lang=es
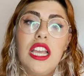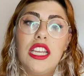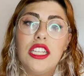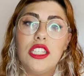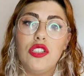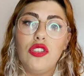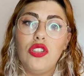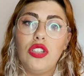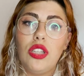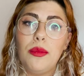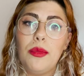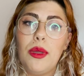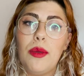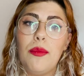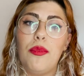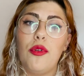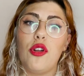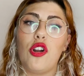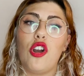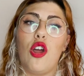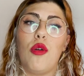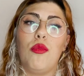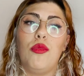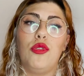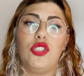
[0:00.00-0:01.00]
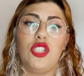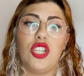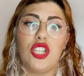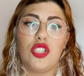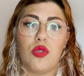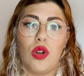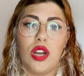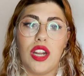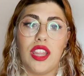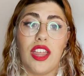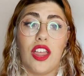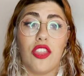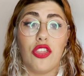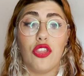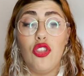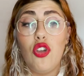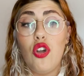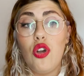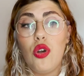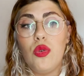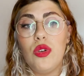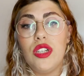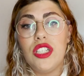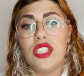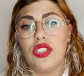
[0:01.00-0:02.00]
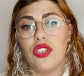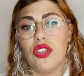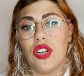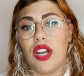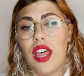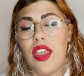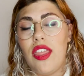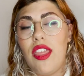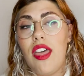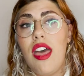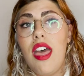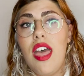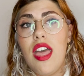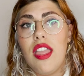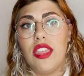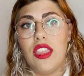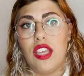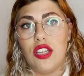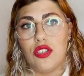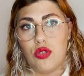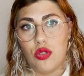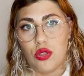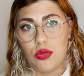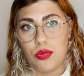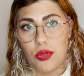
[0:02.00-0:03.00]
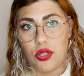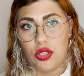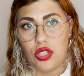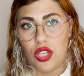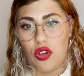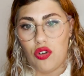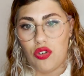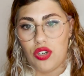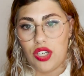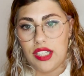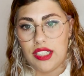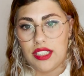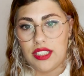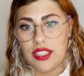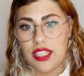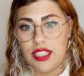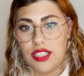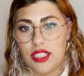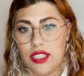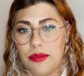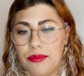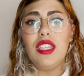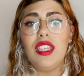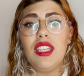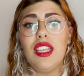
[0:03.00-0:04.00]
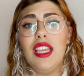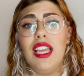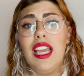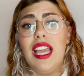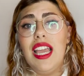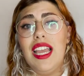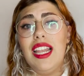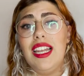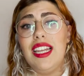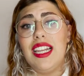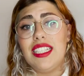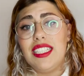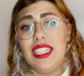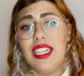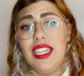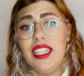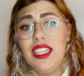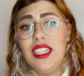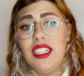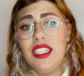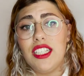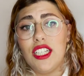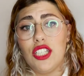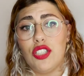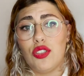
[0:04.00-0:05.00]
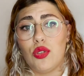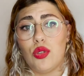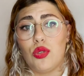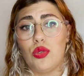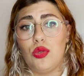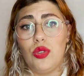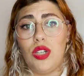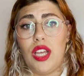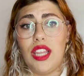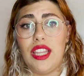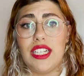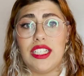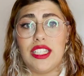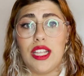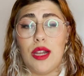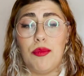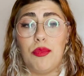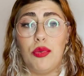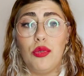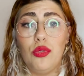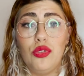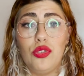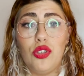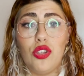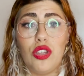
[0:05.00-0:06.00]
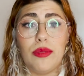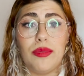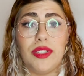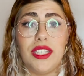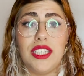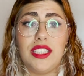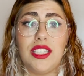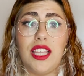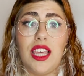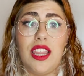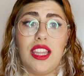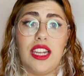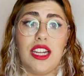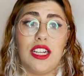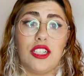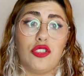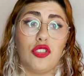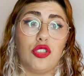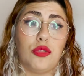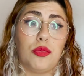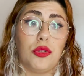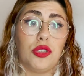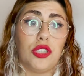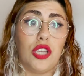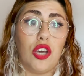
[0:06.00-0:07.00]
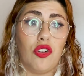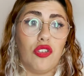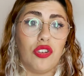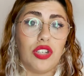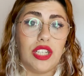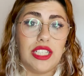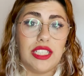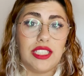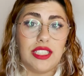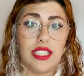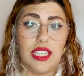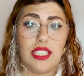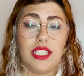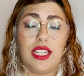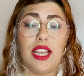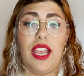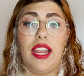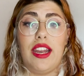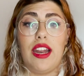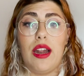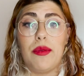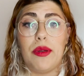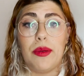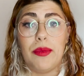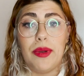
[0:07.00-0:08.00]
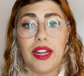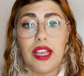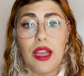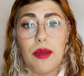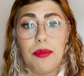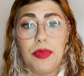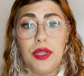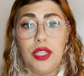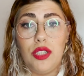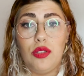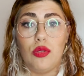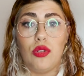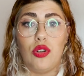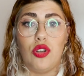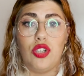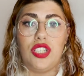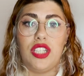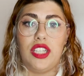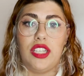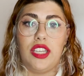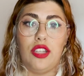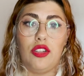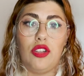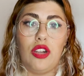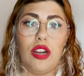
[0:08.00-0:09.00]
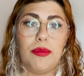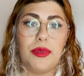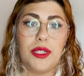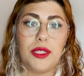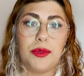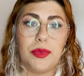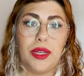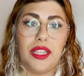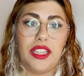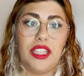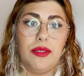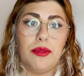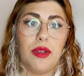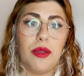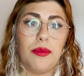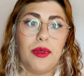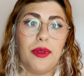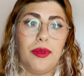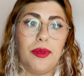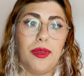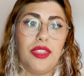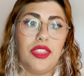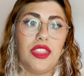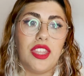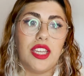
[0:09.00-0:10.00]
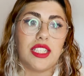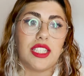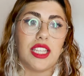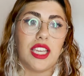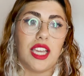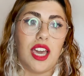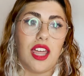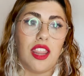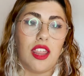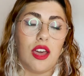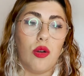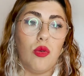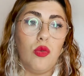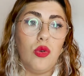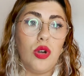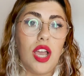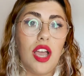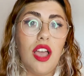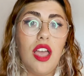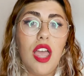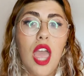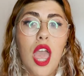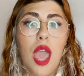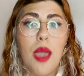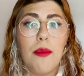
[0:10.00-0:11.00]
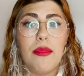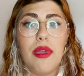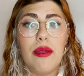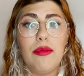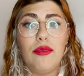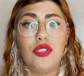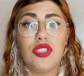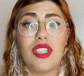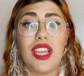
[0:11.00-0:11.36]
sino también por la homosexualidad no cuestionada de sus protagonistas. La serie se estructura desde el punto de vista de las dos protagonistas. En el primer capítulo, y siguiendo la perspectiva y vivencias de cada una, vemos